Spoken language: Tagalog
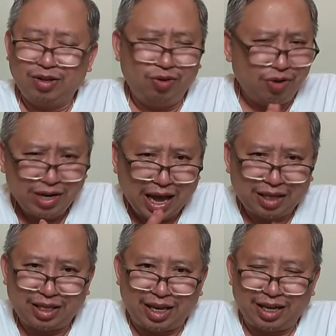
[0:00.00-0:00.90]
doon
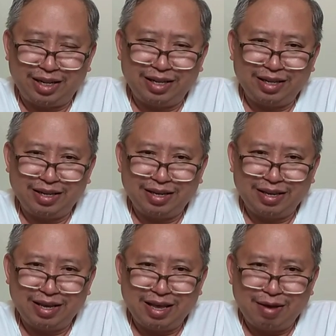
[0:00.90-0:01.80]
natin
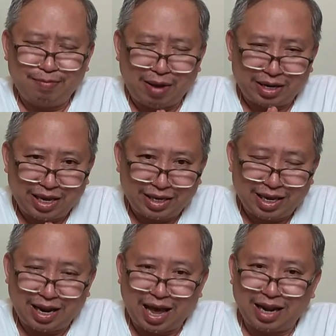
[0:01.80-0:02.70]

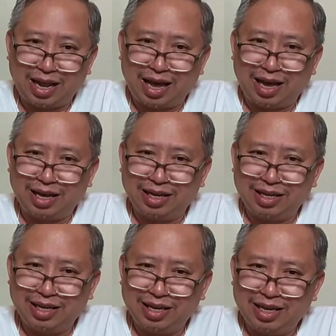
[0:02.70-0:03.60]
makikilala
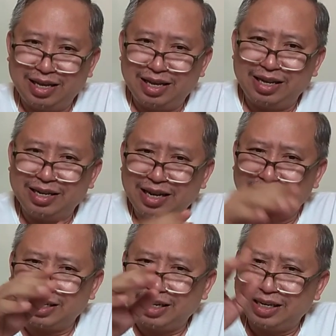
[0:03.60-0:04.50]

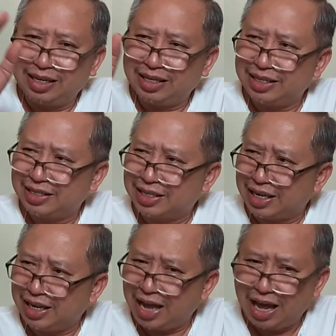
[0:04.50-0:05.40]
na sa
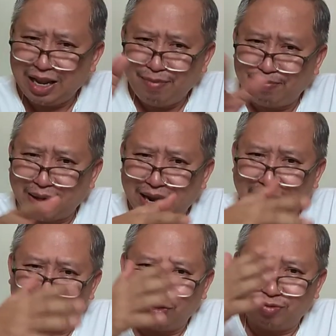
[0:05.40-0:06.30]
ilalim
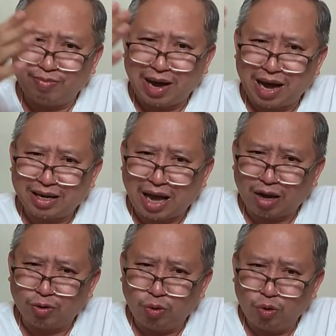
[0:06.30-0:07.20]
pala ng mga
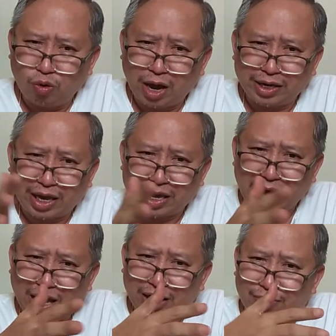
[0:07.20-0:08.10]
kaguluhan na
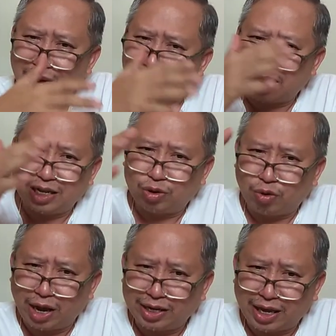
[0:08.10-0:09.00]
yan, ng mga
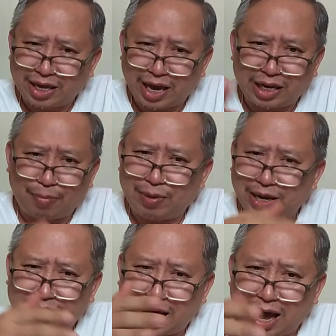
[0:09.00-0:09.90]
kalituhan na yan na
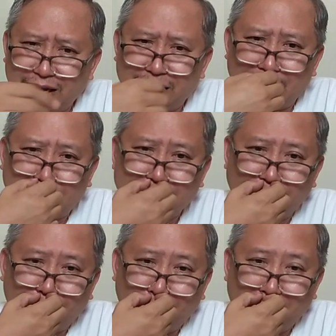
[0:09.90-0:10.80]
pinagdaanan natin sa
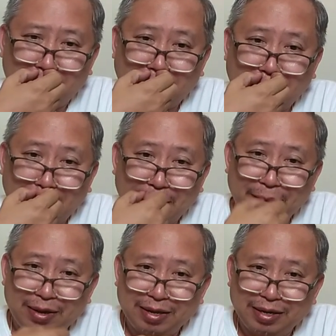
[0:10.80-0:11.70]
buhay,
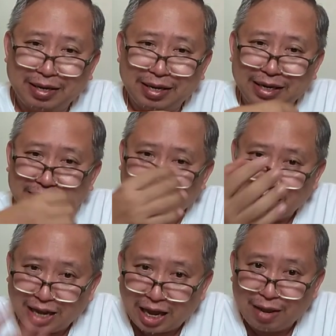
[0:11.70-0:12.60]
sa
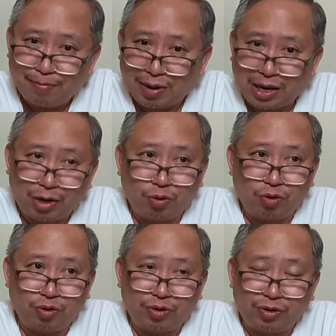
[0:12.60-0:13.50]
ilalim pala
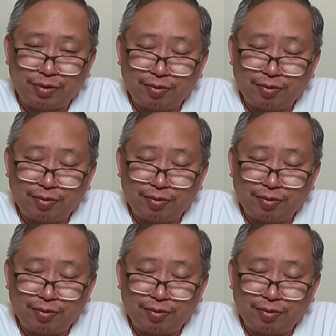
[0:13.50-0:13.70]
noon